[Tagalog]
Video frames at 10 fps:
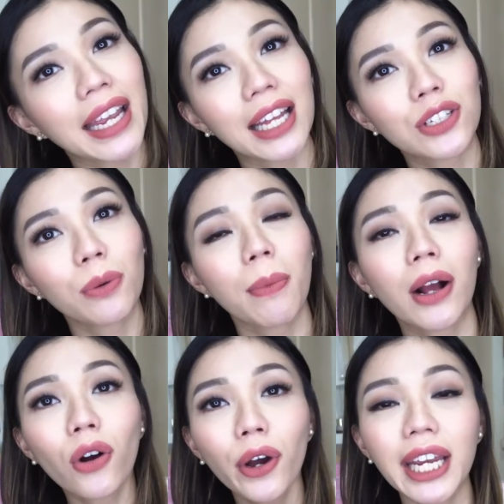Ayan, so
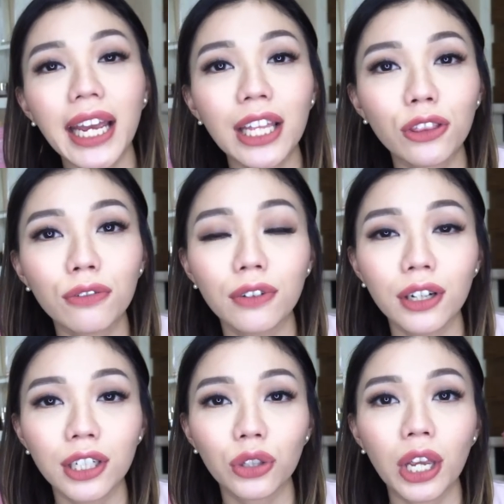bago ko i-end tong
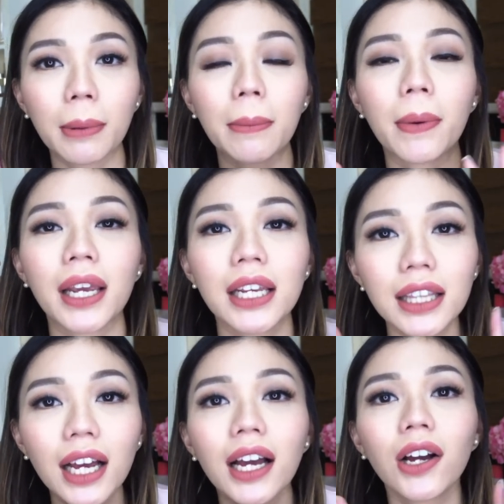vlog na to,
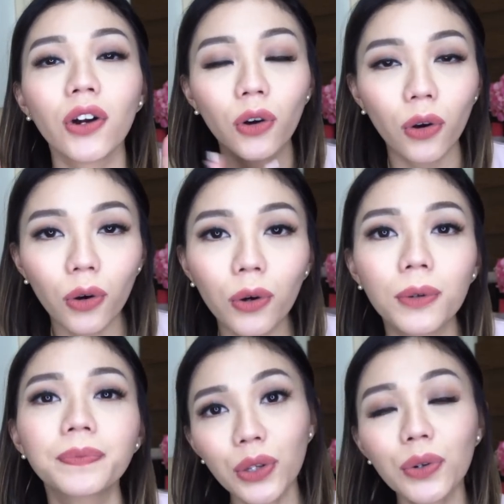ipapakita ko
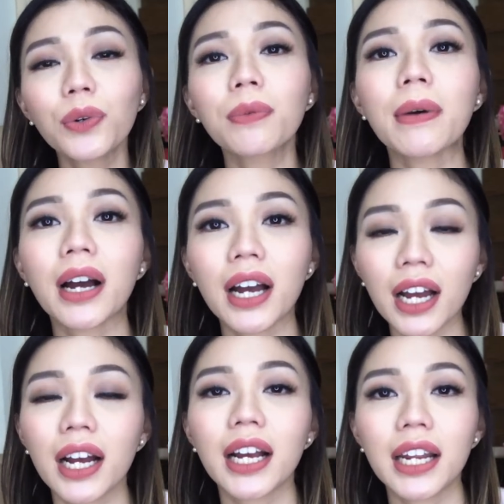yung
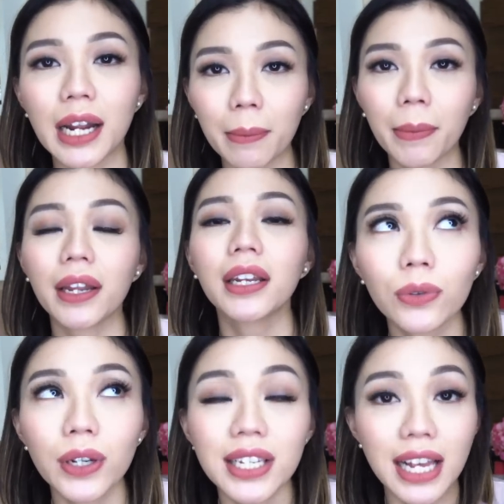mga kaganapan.
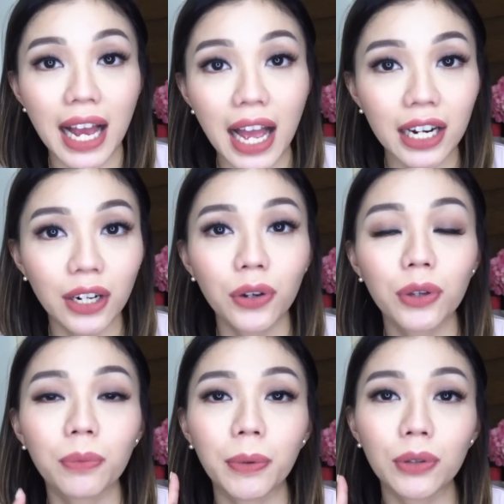Nung isang araw,
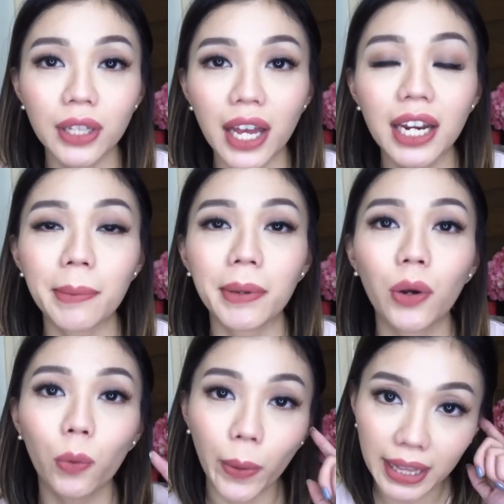yung pinuntahan
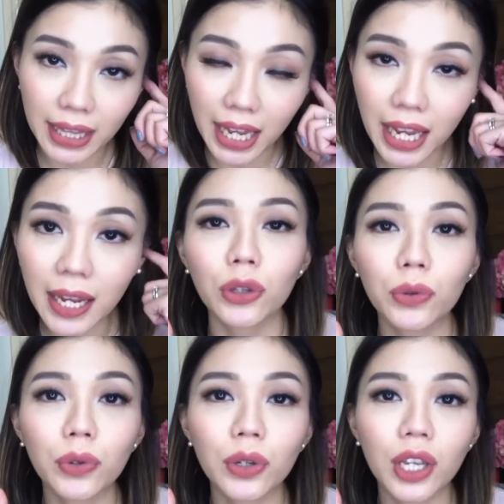namin na wedding,
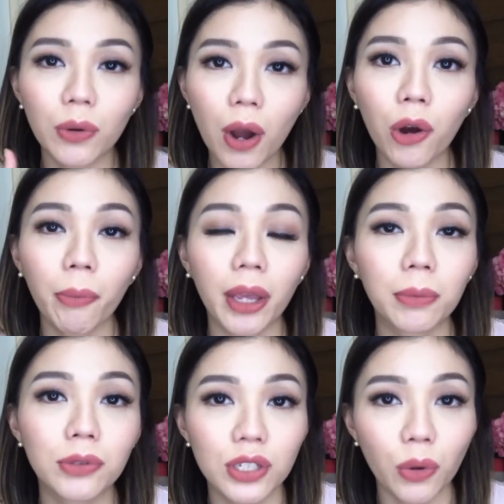yung ginawa kong
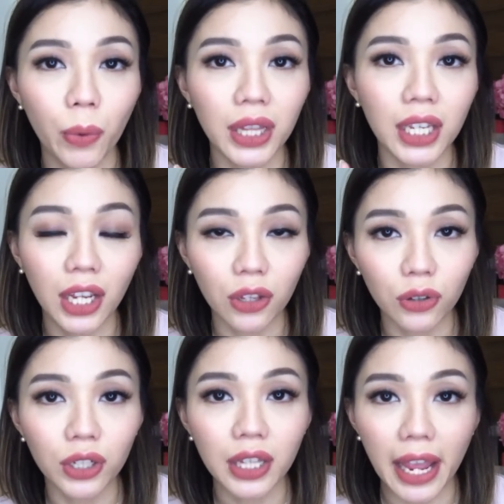makeup dun sa wedding na
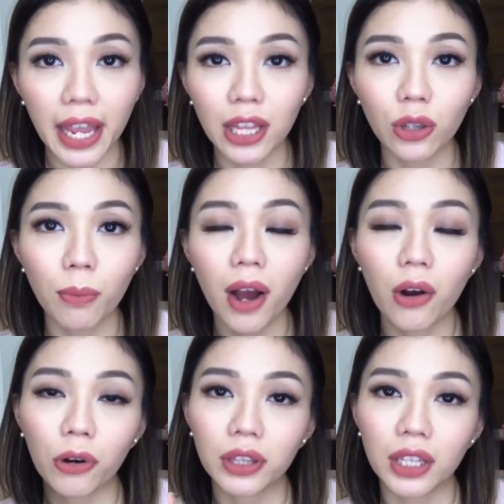yon and yung mga
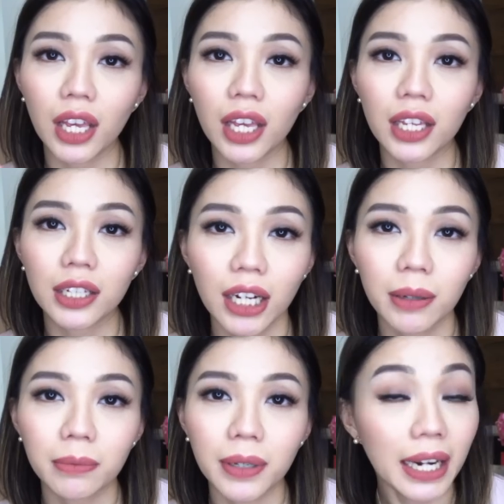konting
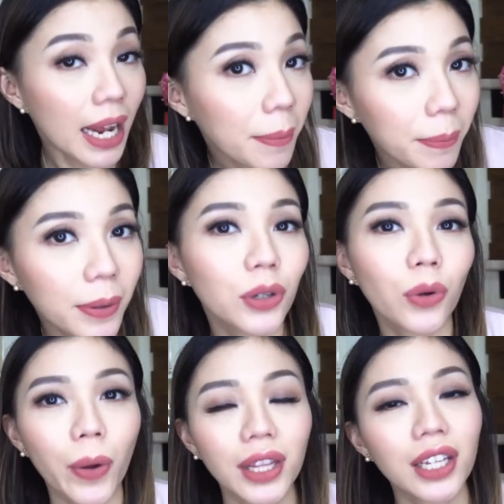um, ganap
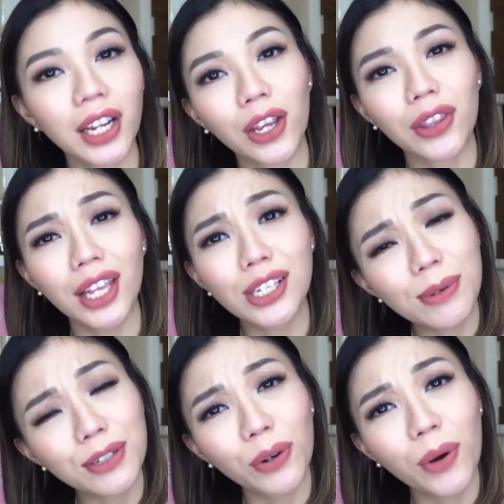ng wedding na yon. Thanks so
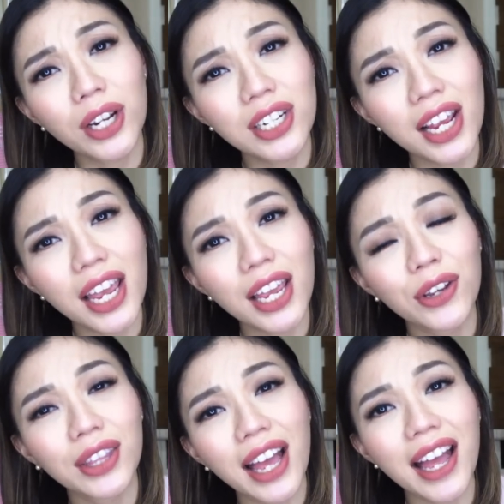much for watching.
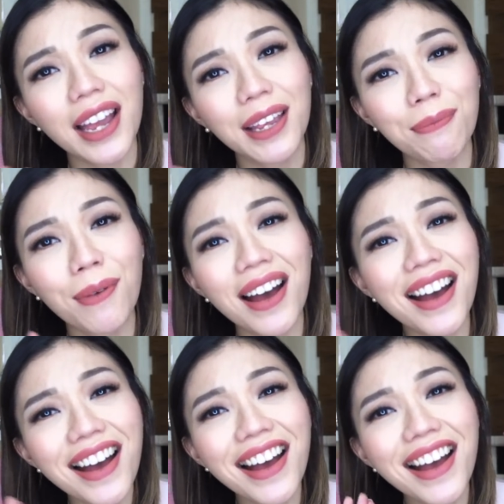Good night.
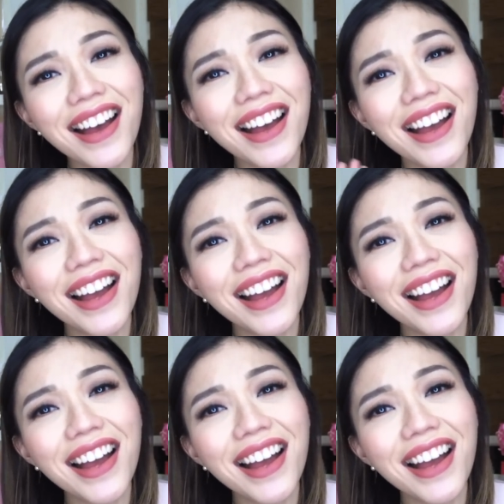Bye!